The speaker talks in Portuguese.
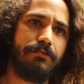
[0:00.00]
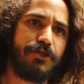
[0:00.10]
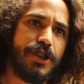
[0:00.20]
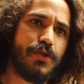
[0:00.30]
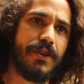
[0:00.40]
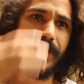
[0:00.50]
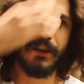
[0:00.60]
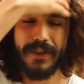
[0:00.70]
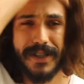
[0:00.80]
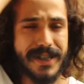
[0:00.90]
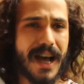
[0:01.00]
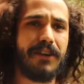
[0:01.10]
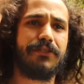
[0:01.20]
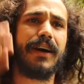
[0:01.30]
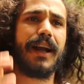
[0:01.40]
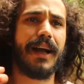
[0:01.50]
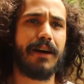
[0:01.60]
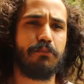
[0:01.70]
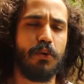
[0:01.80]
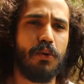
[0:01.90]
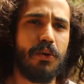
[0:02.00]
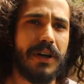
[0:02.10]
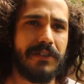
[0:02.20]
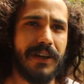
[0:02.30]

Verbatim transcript: disso é valorizar a fala cabocla,